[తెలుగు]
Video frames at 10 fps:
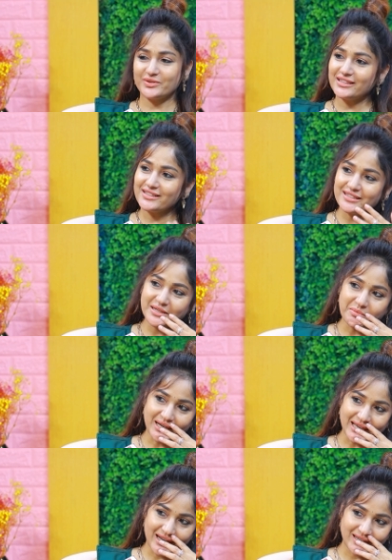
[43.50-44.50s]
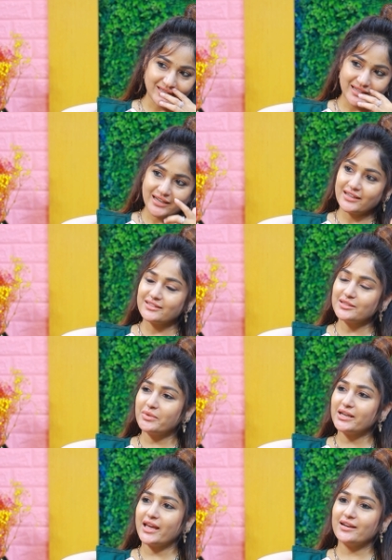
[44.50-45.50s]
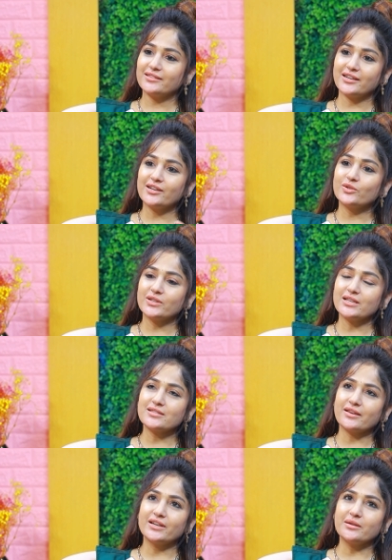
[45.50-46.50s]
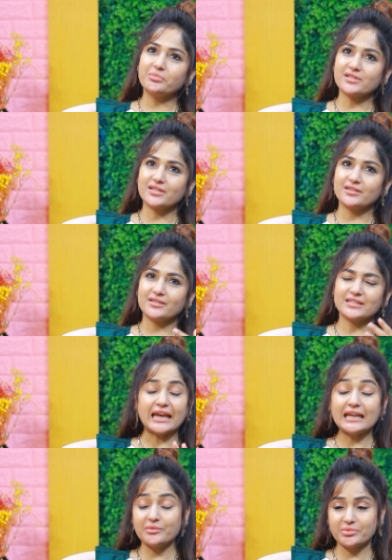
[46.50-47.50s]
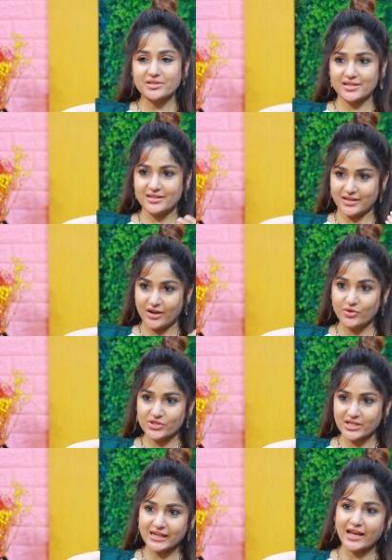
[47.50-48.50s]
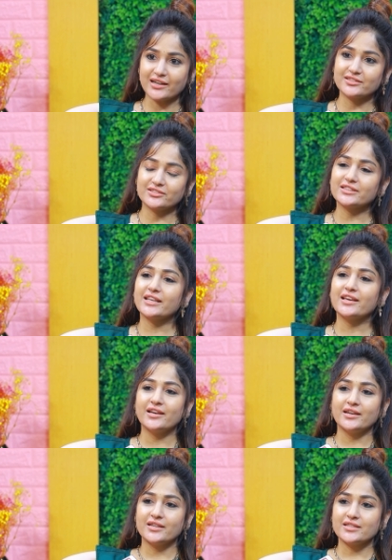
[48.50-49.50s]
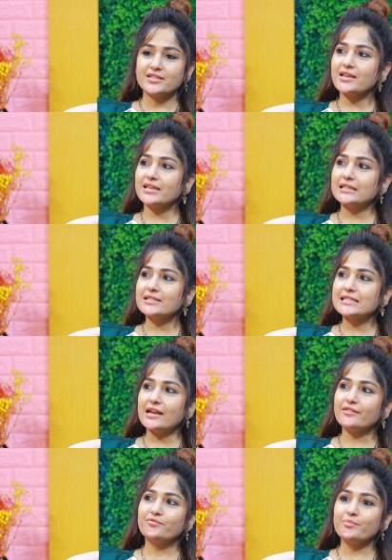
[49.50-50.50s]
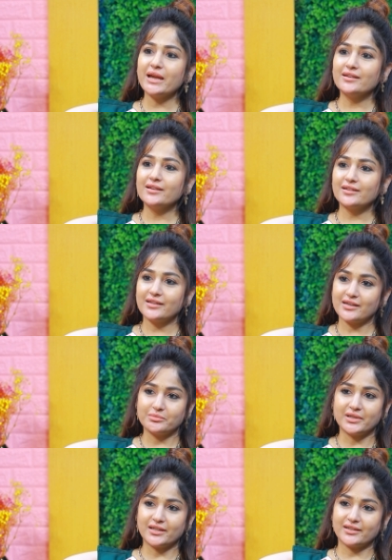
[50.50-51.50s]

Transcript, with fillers: దట్ ఈస్ సినిమా క్యారెక్టర్ అండ్ నా సినిమా క్యారెక్టర్లో కూడా సెవెంటీ పర్సెంట్ ఎయిటీ పర్సెంట్ నా ఒరిజినల్ క్యారెక్టర్ ఉంటుంది షీజ్ సెల్ఫ్ మేడ్ గర్ల్ అనమాట